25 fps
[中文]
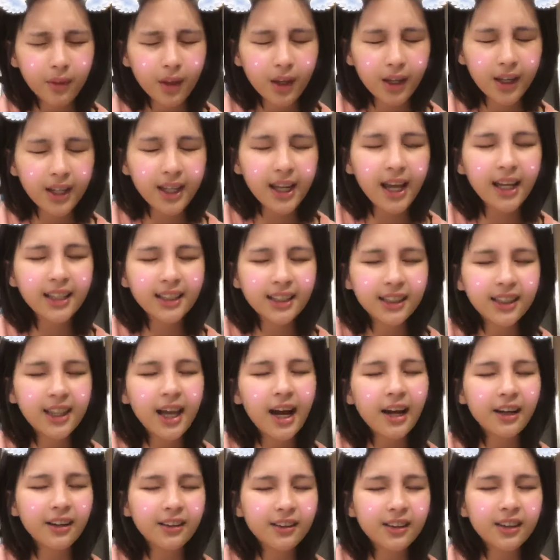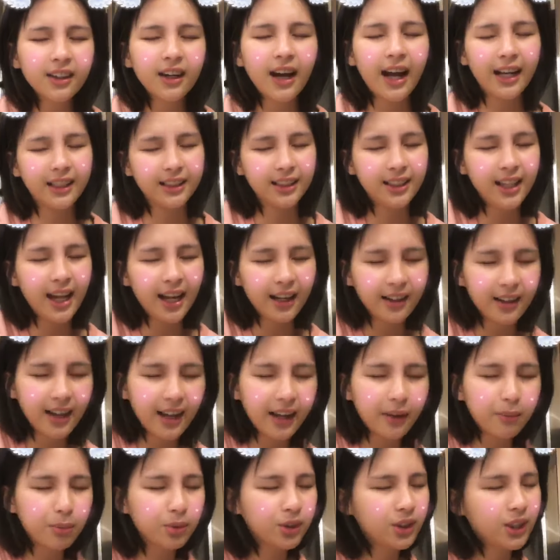应该是太热还是太累，
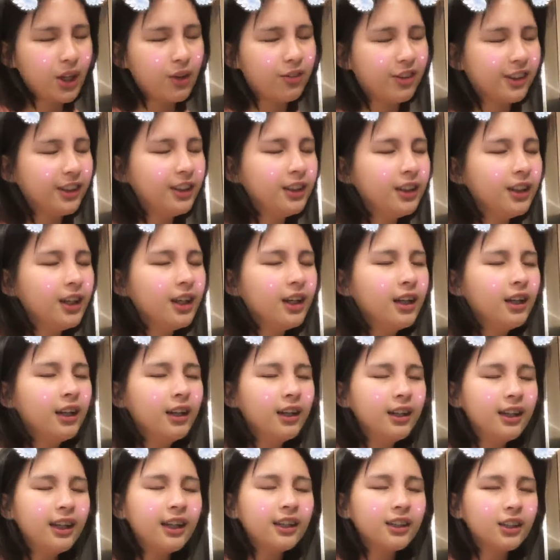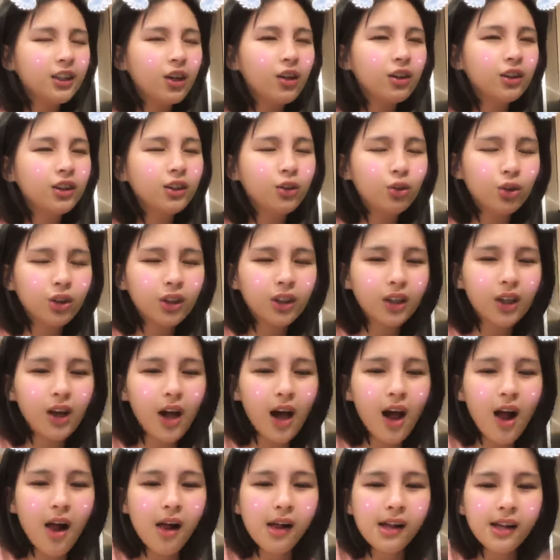不知道。反正那时候是觉得
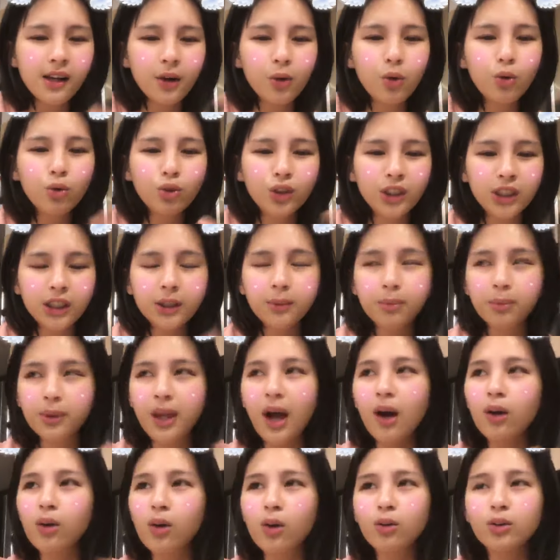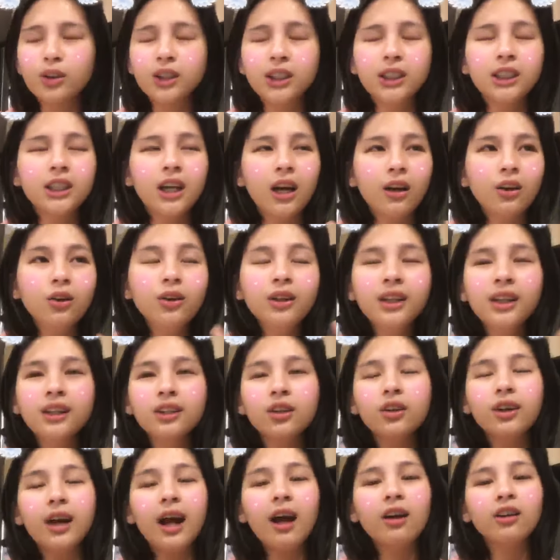呼吸不到空气啊，因为那时候
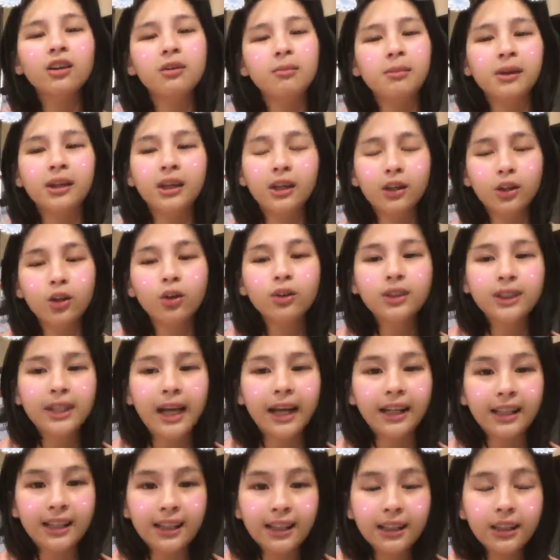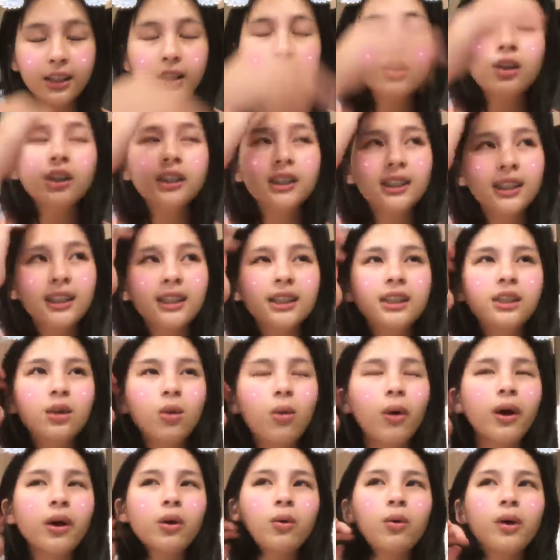刚好你们也都在，因为这次
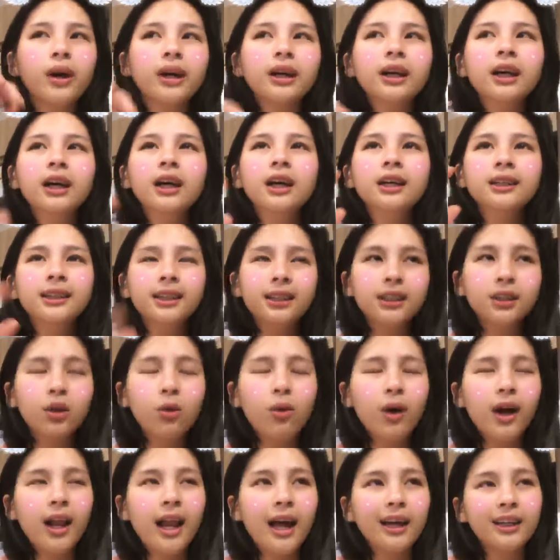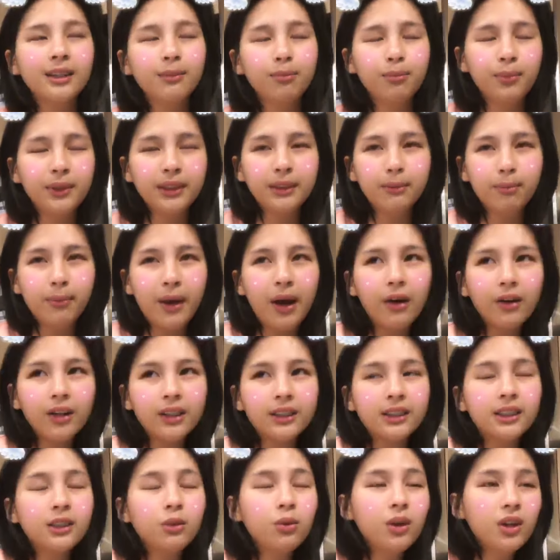回归，这次回来比表演
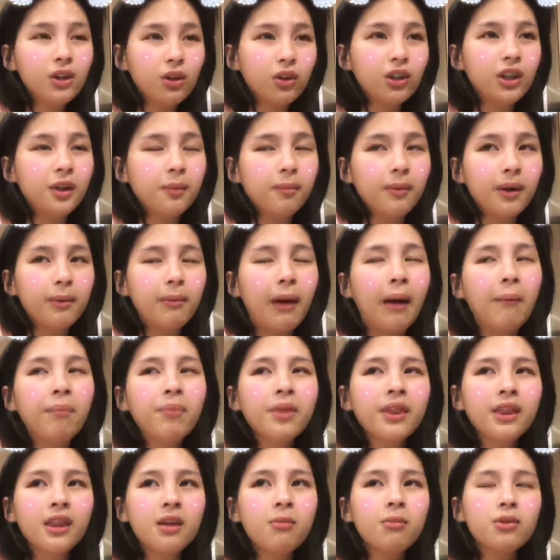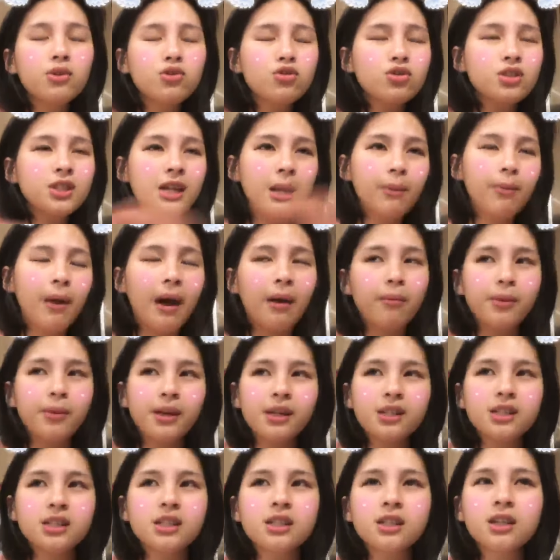是因为有你们嘛，你们就在旁边。
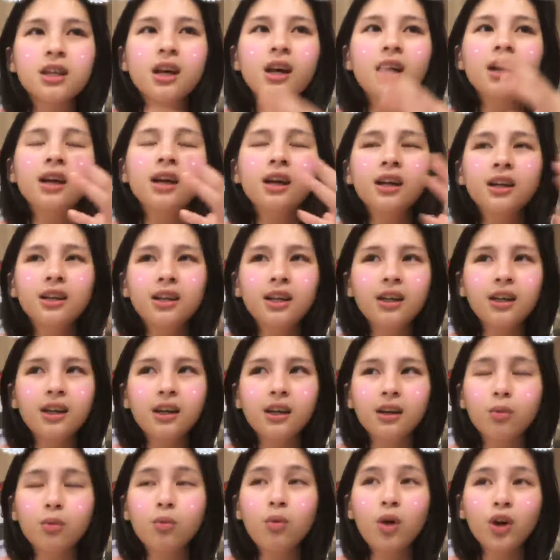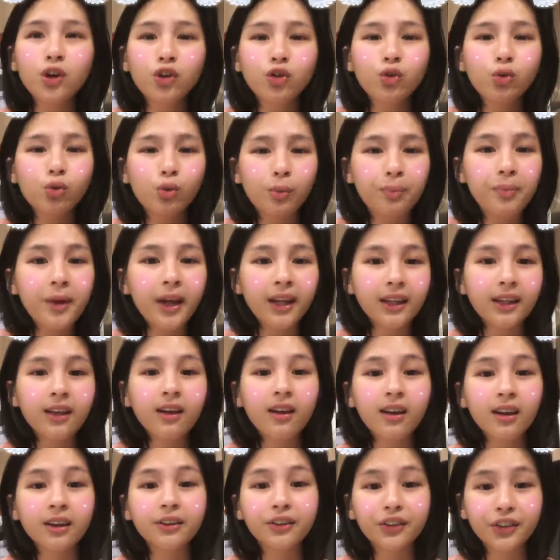其实那个温度变得
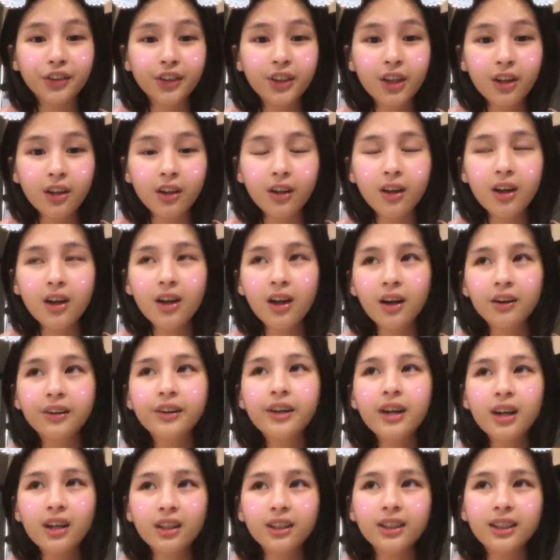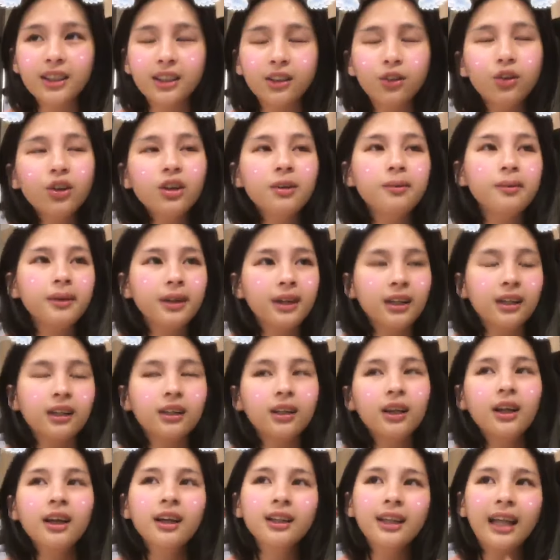很热，很热情，因为你们可能
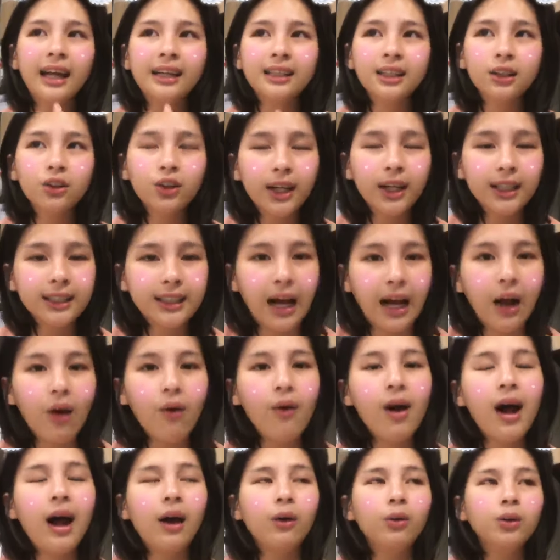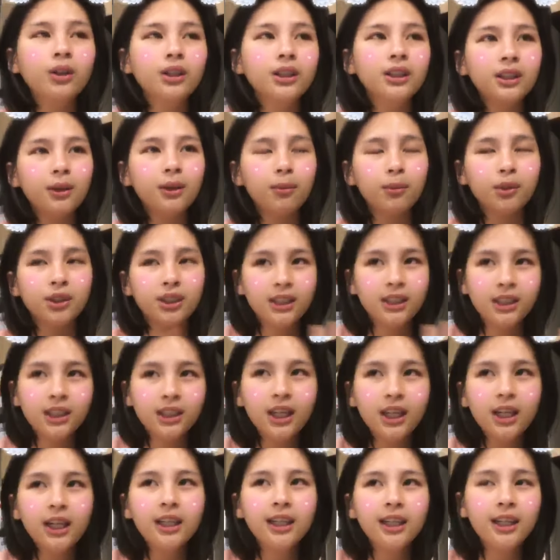大家都在讲话或者是什么，其实
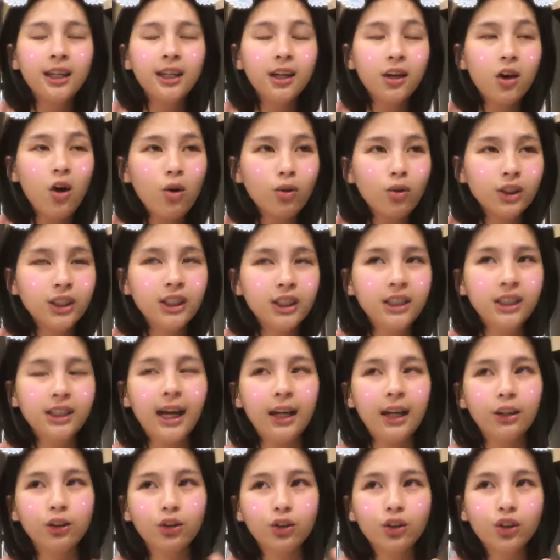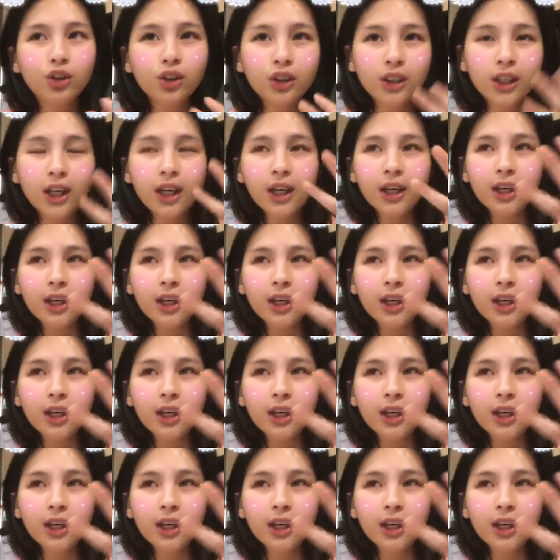那个空气感觉就是